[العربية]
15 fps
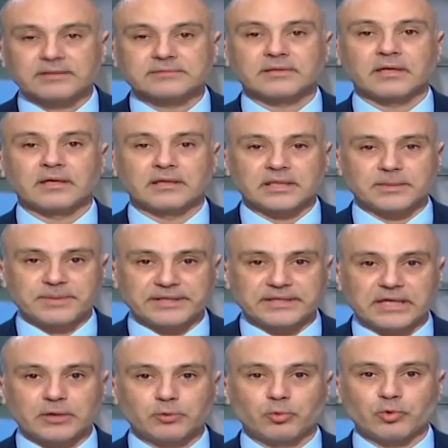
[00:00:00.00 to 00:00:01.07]

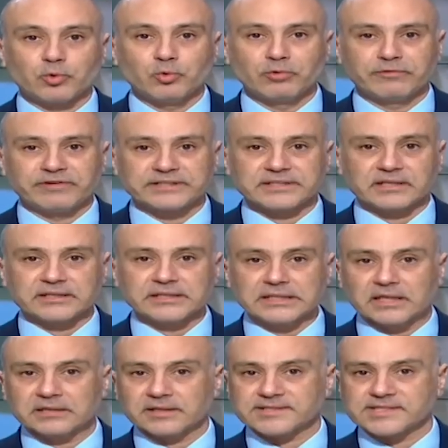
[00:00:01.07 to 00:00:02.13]
طالبا الوقوف
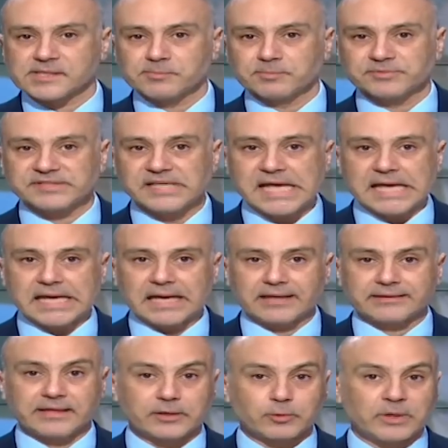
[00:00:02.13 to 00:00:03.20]
دقيقة صمت
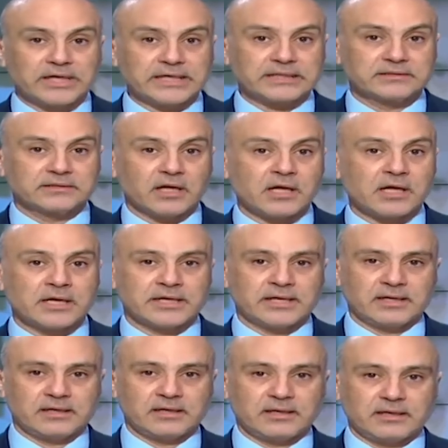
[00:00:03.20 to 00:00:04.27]
عن أرواح
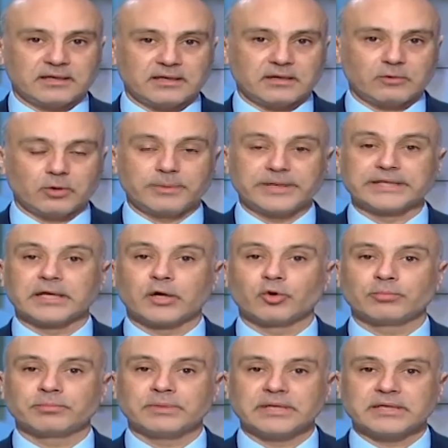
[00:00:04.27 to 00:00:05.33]
الضحايا
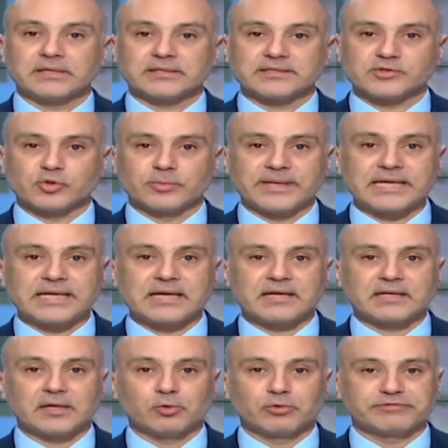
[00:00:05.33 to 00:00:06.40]
وبينهم
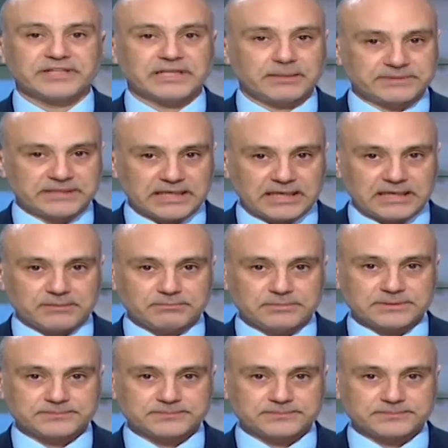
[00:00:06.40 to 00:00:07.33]
زملاء له في الأمن العام